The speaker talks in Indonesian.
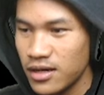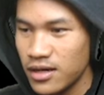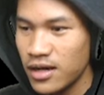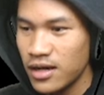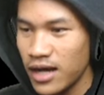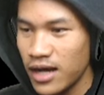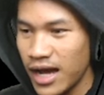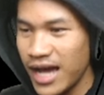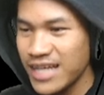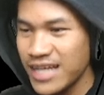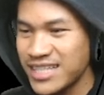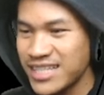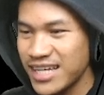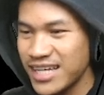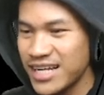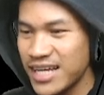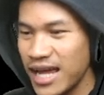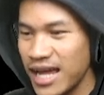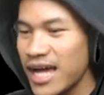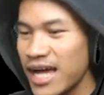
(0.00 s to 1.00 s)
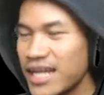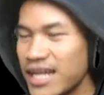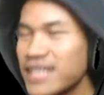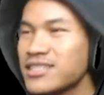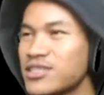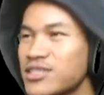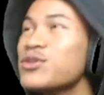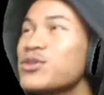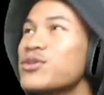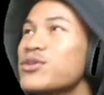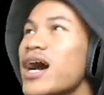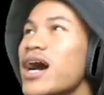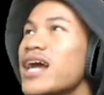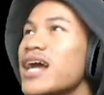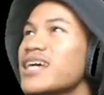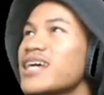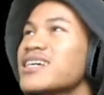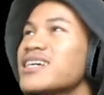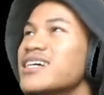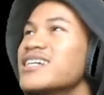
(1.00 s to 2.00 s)
Anjir, ada
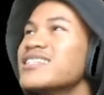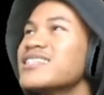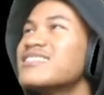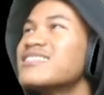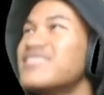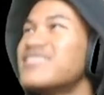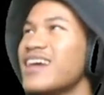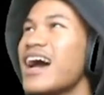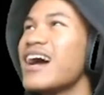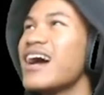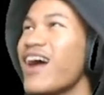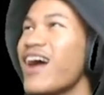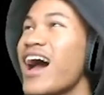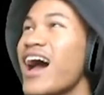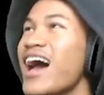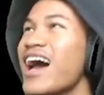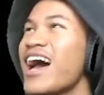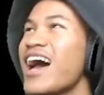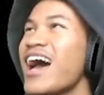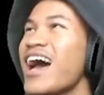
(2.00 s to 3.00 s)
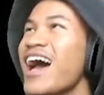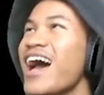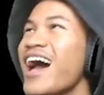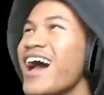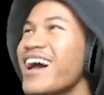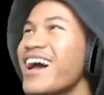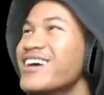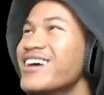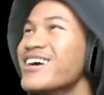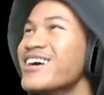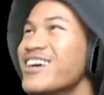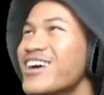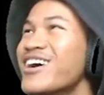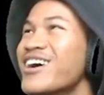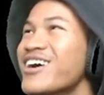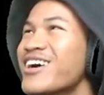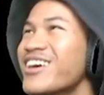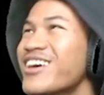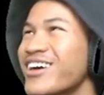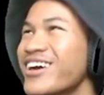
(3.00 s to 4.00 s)
suara ketawa. Eh, eh,
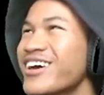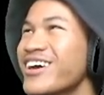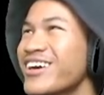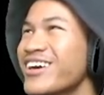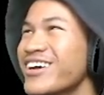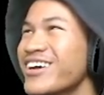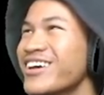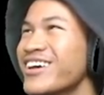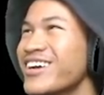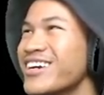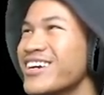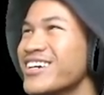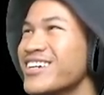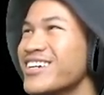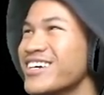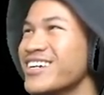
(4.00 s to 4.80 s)
eh, eh, eh,